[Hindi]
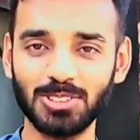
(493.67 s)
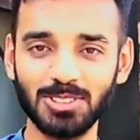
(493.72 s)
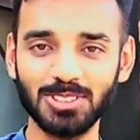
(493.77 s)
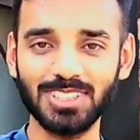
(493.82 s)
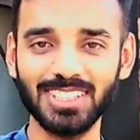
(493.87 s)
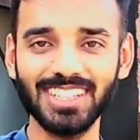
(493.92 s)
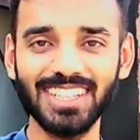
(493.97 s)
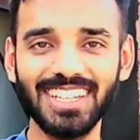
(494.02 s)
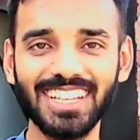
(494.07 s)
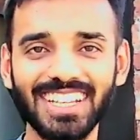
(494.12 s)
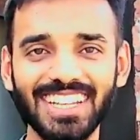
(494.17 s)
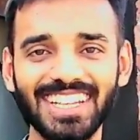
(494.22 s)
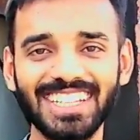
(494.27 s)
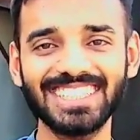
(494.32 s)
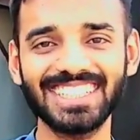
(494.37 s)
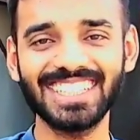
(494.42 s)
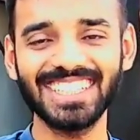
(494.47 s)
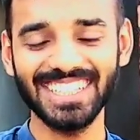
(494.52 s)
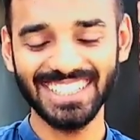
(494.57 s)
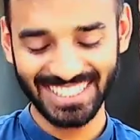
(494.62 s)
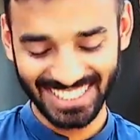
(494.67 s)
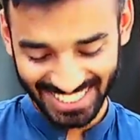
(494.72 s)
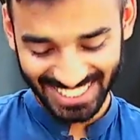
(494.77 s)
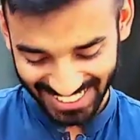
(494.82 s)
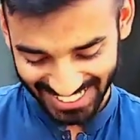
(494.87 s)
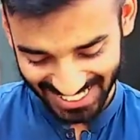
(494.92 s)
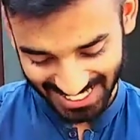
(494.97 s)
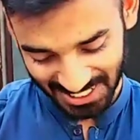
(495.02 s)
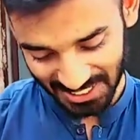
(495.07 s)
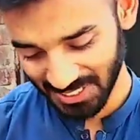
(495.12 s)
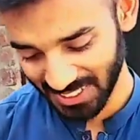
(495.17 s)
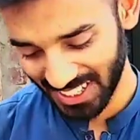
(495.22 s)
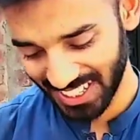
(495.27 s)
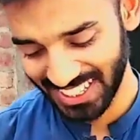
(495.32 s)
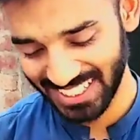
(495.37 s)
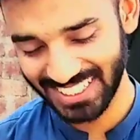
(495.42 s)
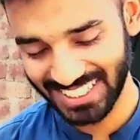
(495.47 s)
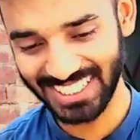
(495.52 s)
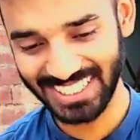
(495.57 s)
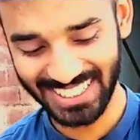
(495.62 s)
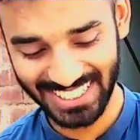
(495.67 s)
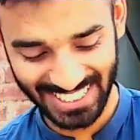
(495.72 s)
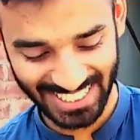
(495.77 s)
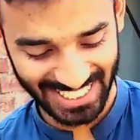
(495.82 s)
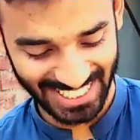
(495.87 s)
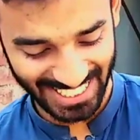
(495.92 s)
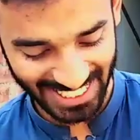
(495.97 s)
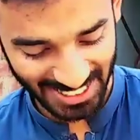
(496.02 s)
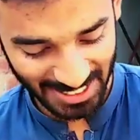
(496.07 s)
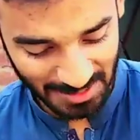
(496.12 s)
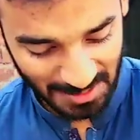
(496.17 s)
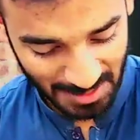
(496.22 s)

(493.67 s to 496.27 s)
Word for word: कुछ नहीं निकला इसके अंदर से सिर्फ यही चीज़ निकली है तो